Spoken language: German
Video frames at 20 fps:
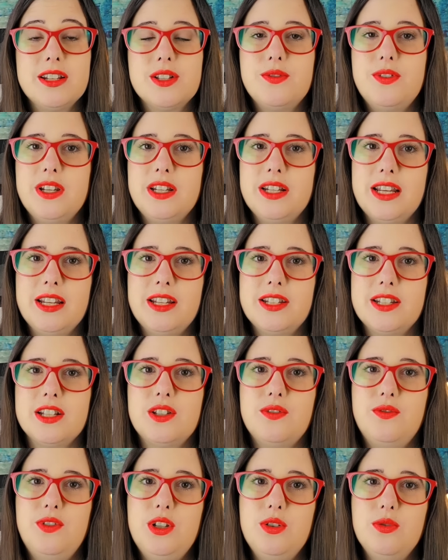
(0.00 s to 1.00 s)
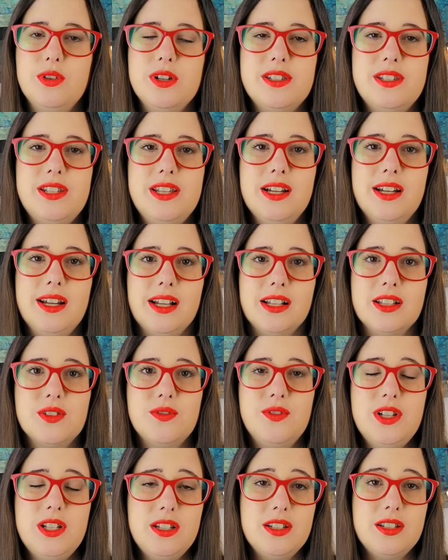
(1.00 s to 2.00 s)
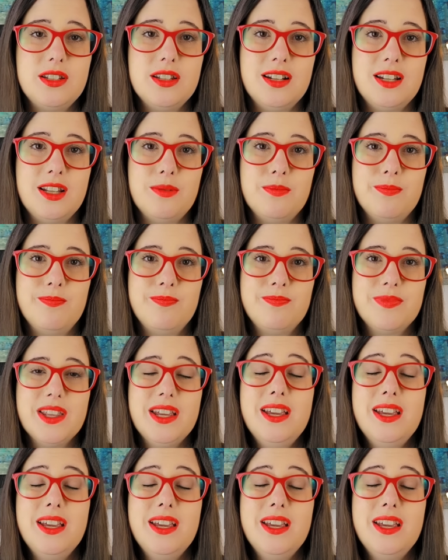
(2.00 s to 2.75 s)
Deswegen denke ich, das Video ist hier ganz wichtig, ihr Lieben.